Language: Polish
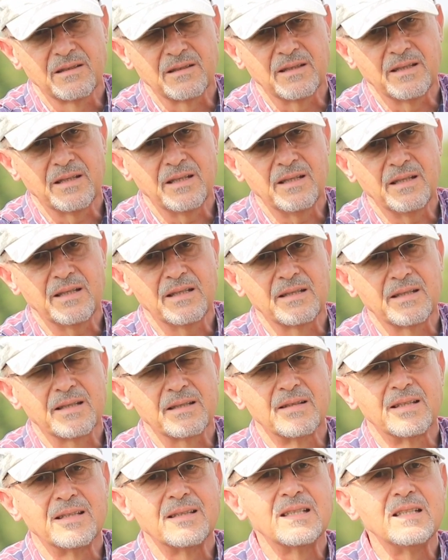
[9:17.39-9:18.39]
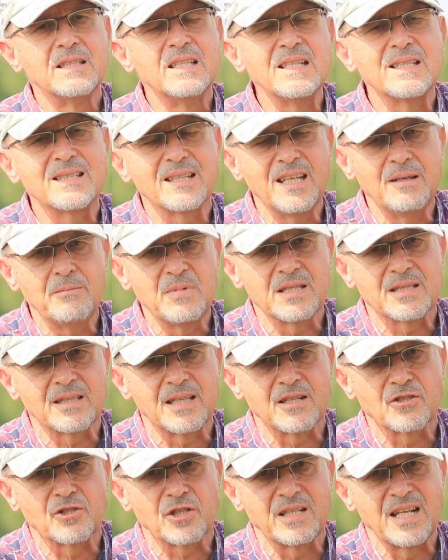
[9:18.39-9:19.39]
Y, niskimi
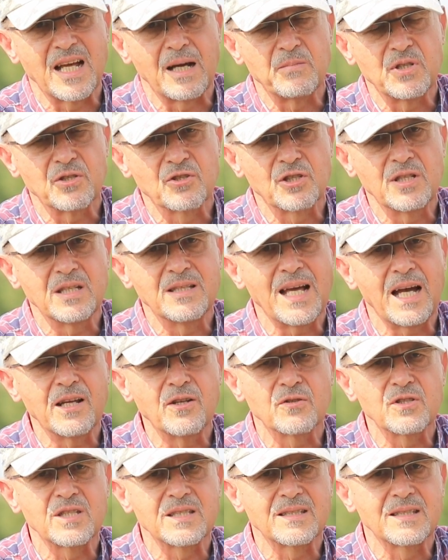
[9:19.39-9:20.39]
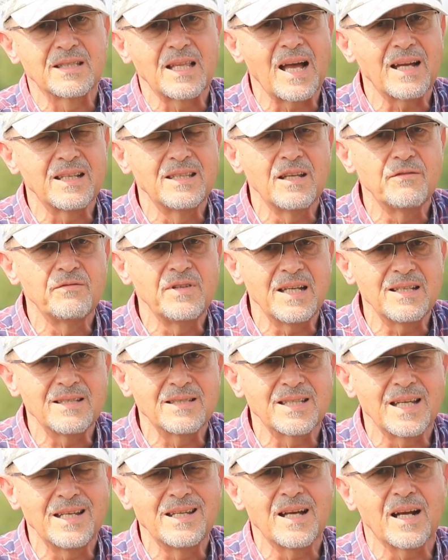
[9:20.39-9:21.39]
stężeniami, czyli dając ta, nie
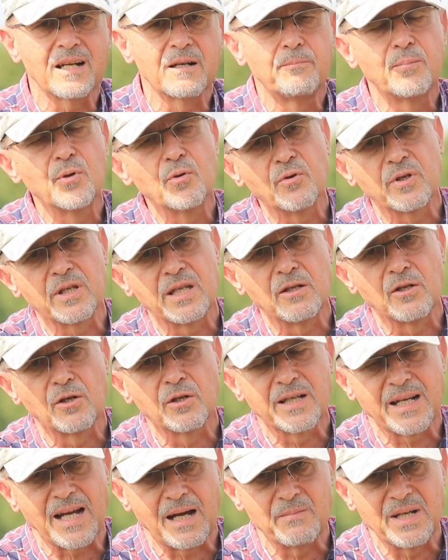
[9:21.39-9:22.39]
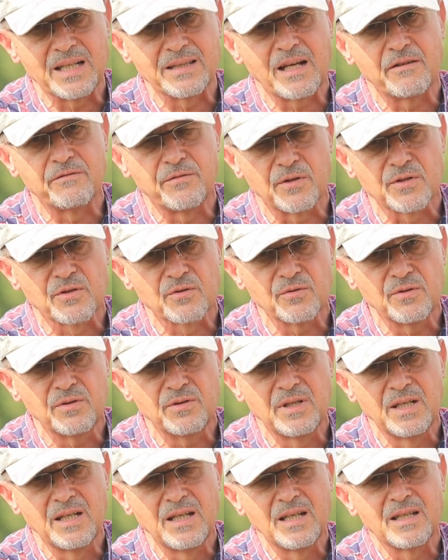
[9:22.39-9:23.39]
więcej jak pół kilograma
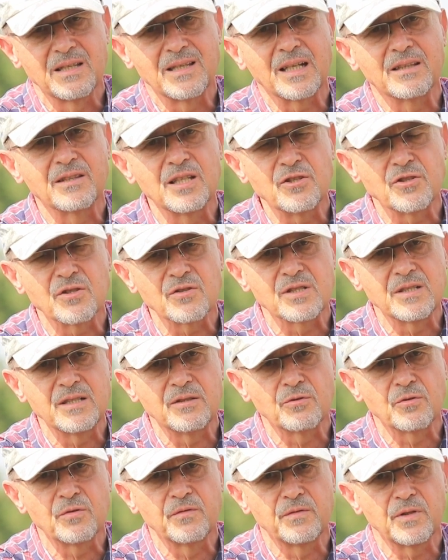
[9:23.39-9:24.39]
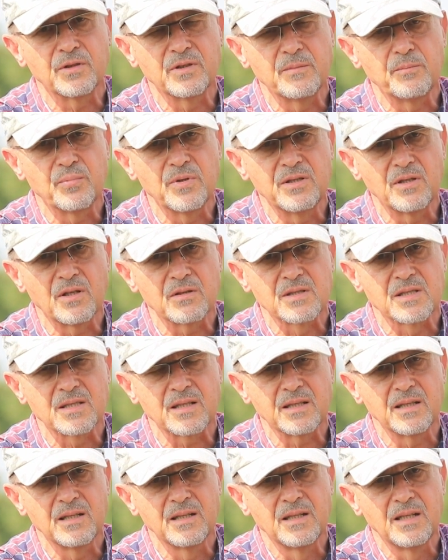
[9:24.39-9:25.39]
nawozu na 1000 litrów wody
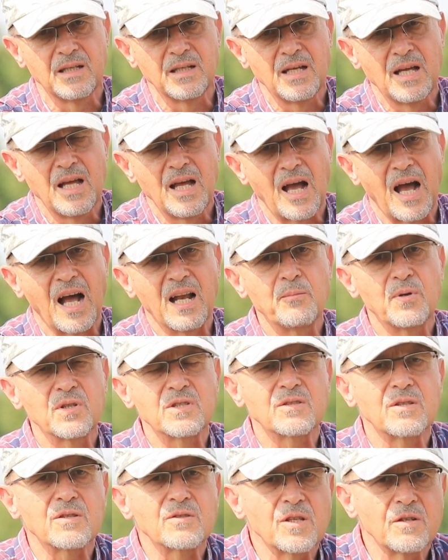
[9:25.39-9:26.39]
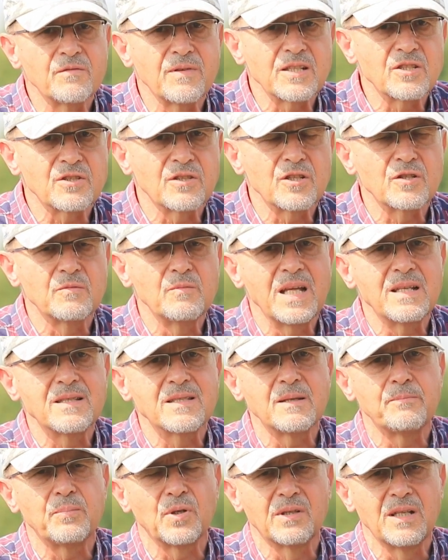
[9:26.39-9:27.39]
płynącej. Albo stosować też
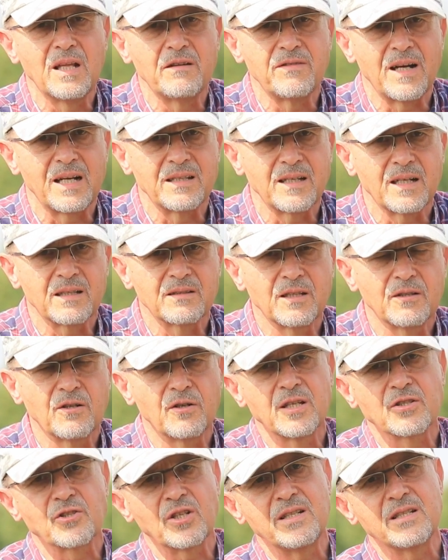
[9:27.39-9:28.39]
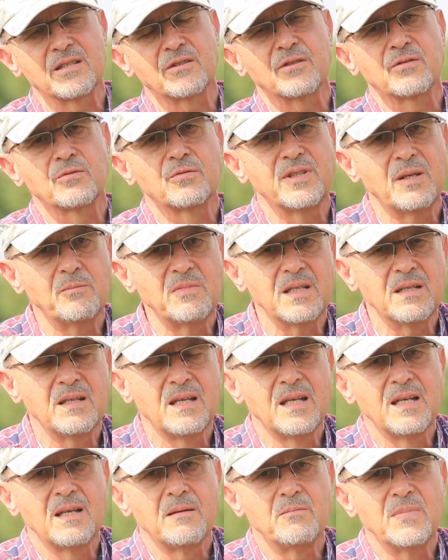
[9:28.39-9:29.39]
międzypodlewania. Tylko jeżeli stosujemy
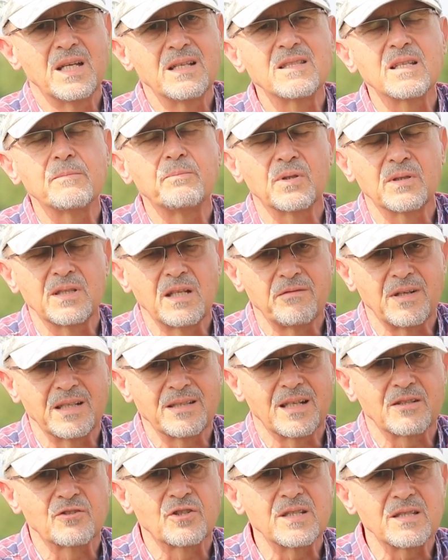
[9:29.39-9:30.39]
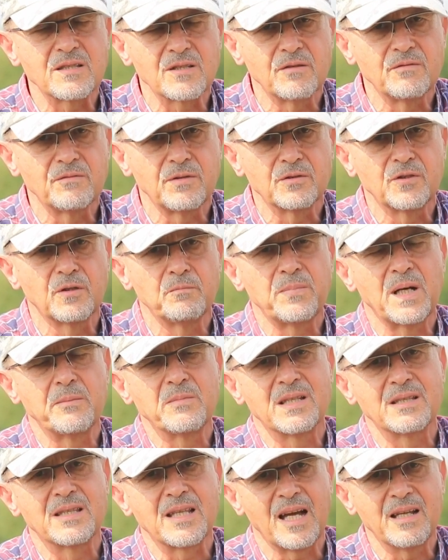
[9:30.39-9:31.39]
międzypodlewania czystą wodą,
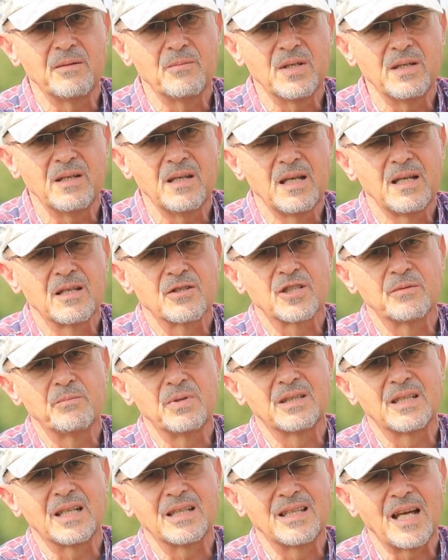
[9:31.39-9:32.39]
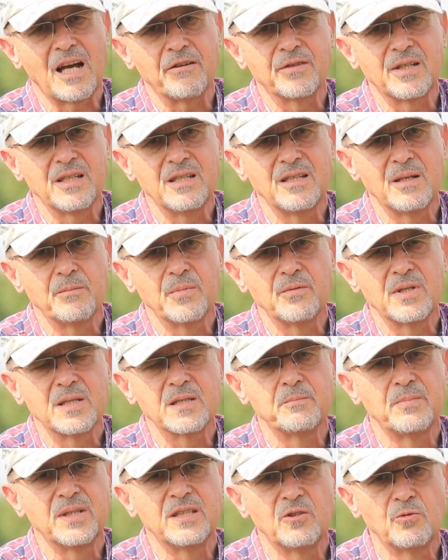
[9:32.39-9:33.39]
pamiętajmy, żeby te dawki nie były
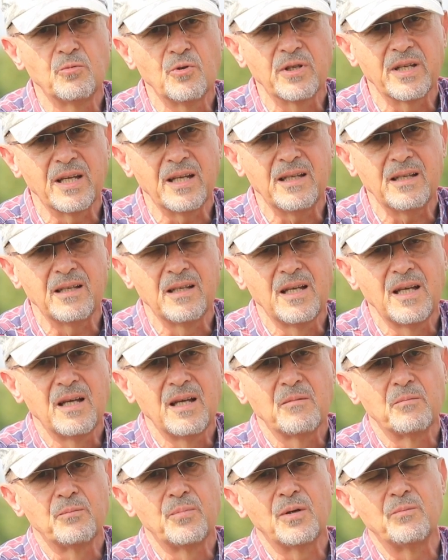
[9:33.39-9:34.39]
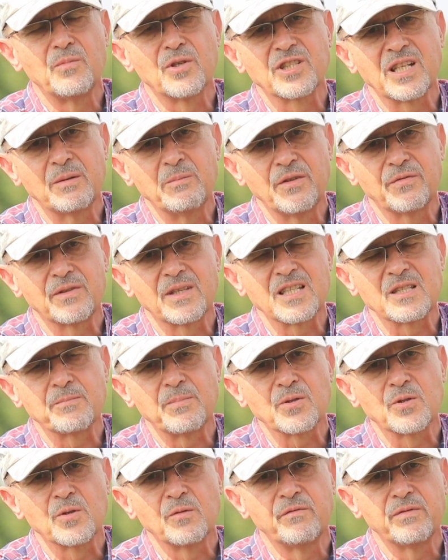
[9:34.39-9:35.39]
zbyt długie, bo możemy w ten
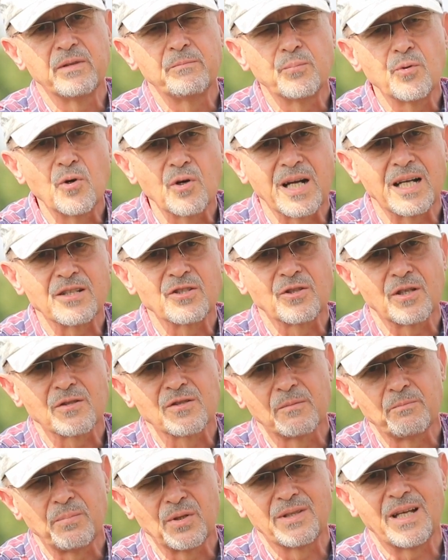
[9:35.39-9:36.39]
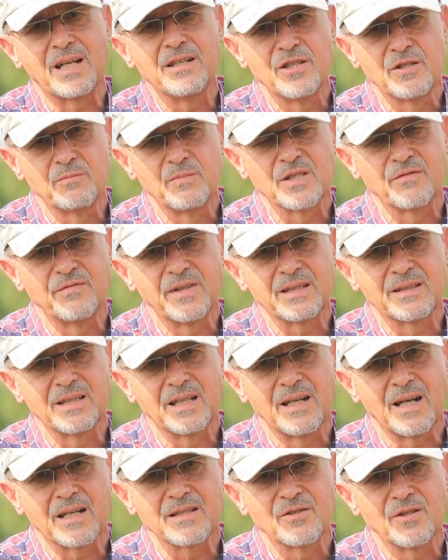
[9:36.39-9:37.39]
sposób wypłukać to, co podaliśmy z
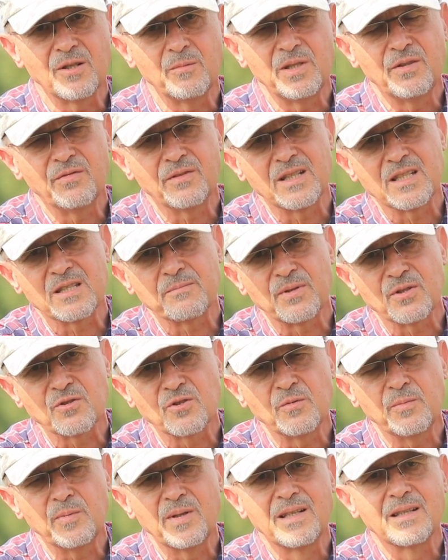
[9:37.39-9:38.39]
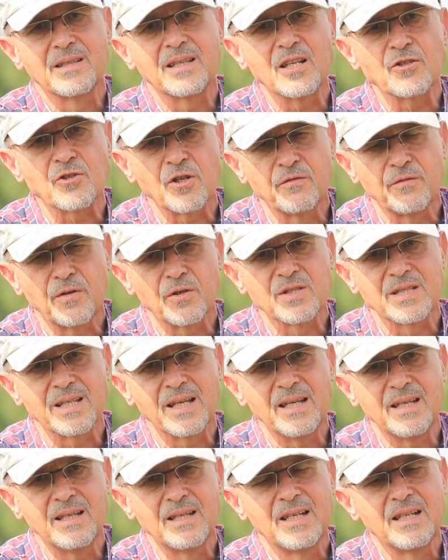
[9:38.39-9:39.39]
fertygacją i w ten sposób też
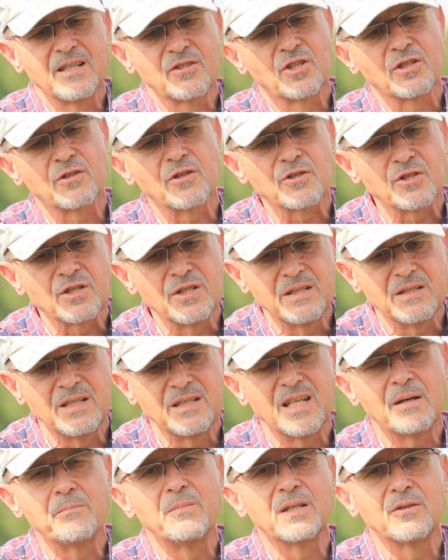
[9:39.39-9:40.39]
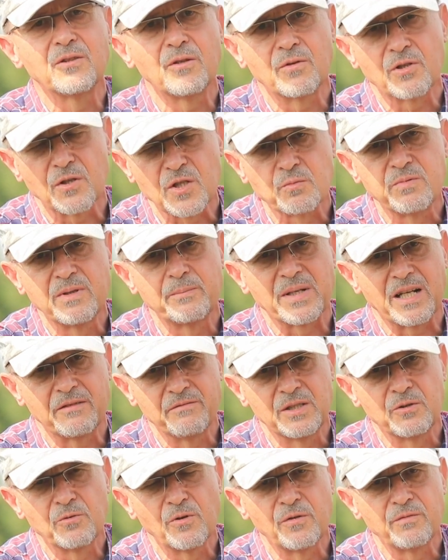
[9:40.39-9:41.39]
owoce czy rośliny nie będą rosły
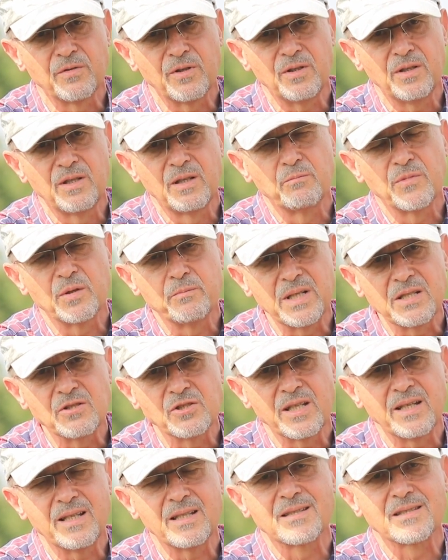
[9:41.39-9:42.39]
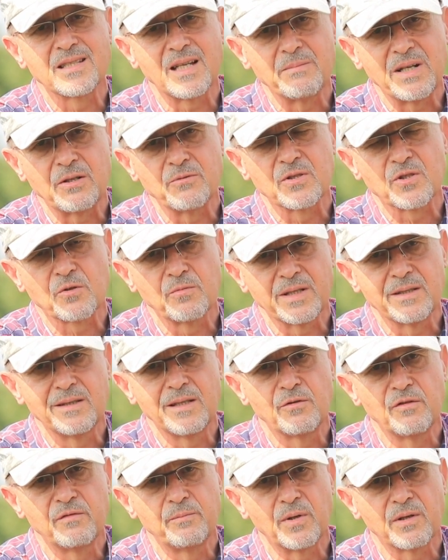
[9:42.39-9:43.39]
prawidłowo, bo będzie za mało
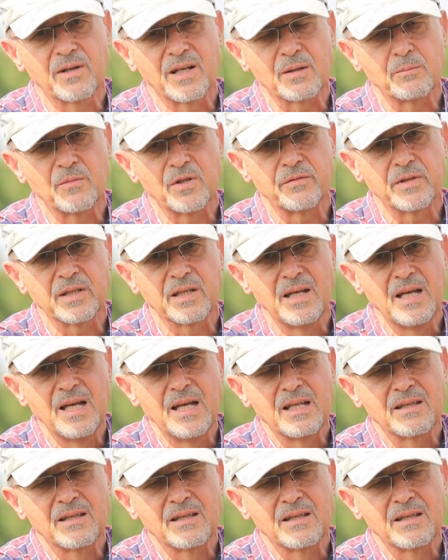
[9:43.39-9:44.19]
składników pokarmowych.